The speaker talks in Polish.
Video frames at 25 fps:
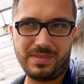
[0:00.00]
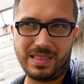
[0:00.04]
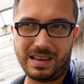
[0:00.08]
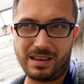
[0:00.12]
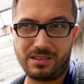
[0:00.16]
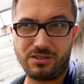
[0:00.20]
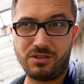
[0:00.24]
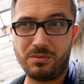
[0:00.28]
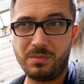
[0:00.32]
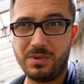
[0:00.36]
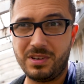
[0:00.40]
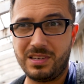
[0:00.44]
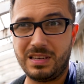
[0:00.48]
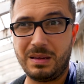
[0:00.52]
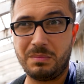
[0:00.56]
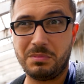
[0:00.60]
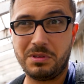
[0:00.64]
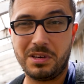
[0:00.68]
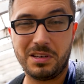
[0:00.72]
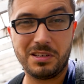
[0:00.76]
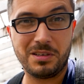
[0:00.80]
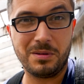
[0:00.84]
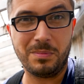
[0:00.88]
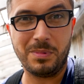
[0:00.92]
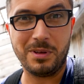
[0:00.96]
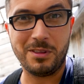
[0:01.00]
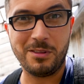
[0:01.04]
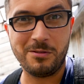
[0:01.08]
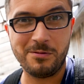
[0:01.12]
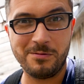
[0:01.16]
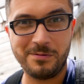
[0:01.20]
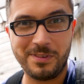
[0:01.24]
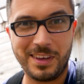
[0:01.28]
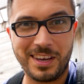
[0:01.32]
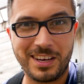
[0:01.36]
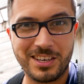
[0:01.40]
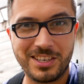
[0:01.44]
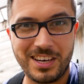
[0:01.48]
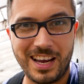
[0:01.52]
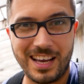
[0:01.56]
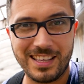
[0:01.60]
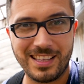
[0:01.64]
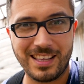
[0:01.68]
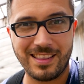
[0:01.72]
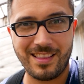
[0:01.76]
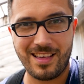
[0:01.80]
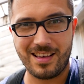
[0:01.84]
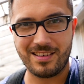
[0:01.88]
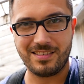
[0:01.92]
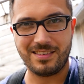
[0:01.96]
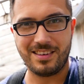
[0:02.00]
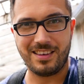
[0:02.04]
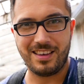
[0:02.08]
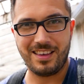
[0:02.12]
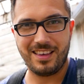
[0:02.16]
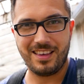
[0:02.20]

tak, domyślam się, że będą większe ananasy.